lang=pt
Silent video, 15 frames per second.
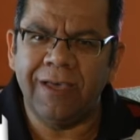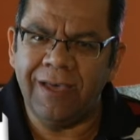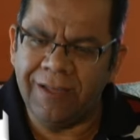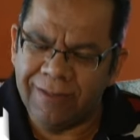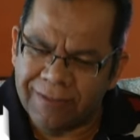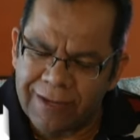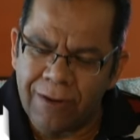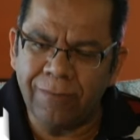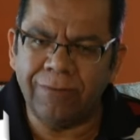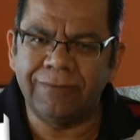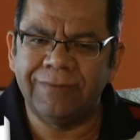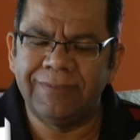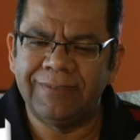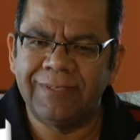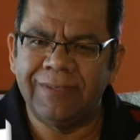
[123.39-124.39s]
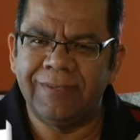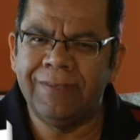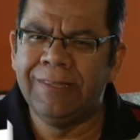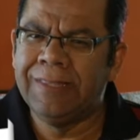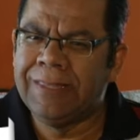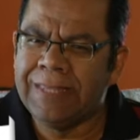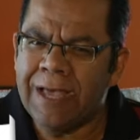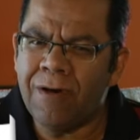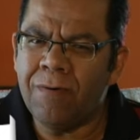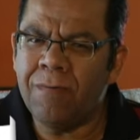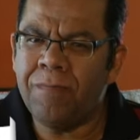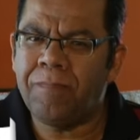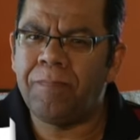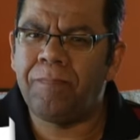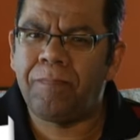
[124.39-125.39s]
Então,
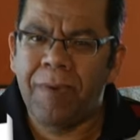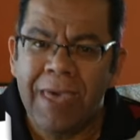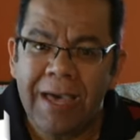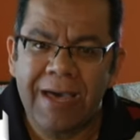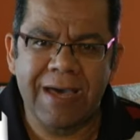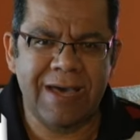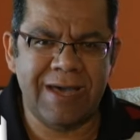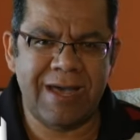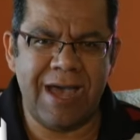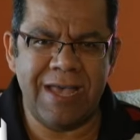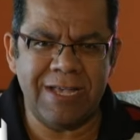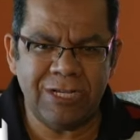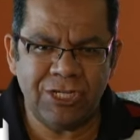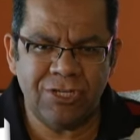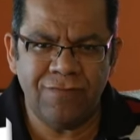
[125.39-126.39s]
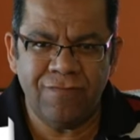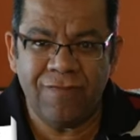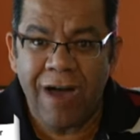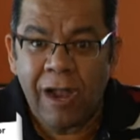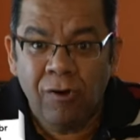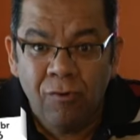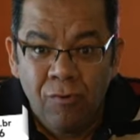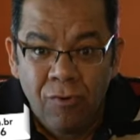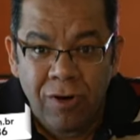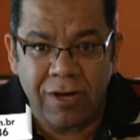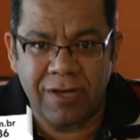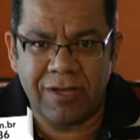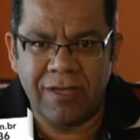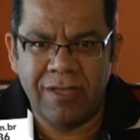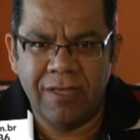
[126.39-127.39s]
não perca este
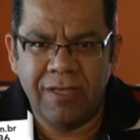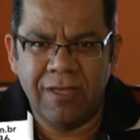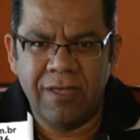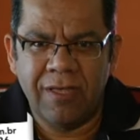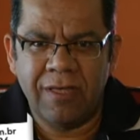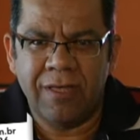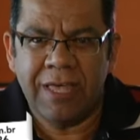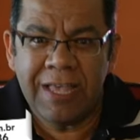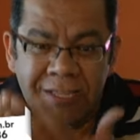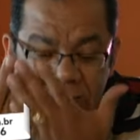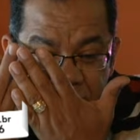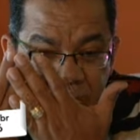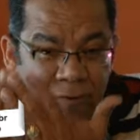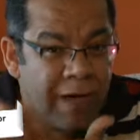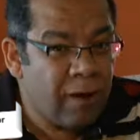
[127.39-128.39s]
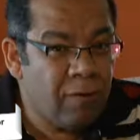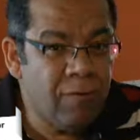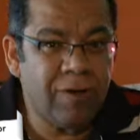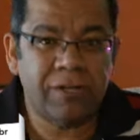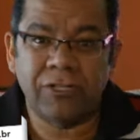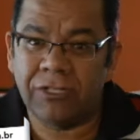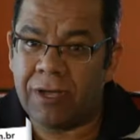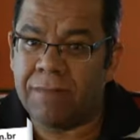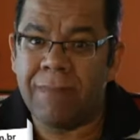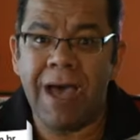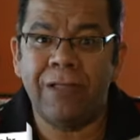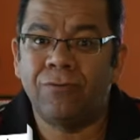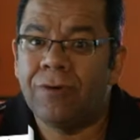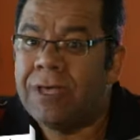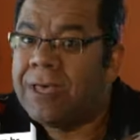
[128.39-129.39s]
valor, esse valor chamado